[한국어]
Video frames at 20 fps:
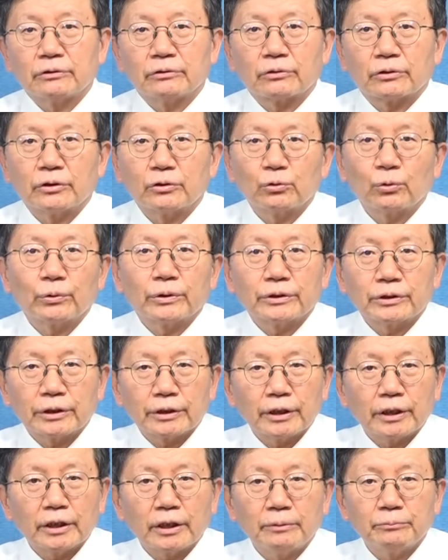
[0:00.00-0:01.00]
그렇게 좋게
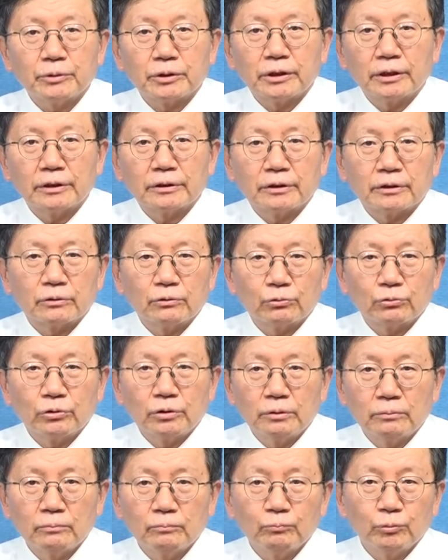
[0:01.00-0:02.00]
생각합니다. 예,
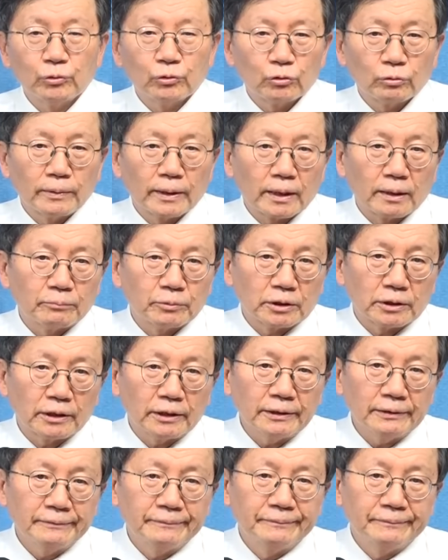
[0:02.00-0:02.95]
교수님 분투 바랍니다.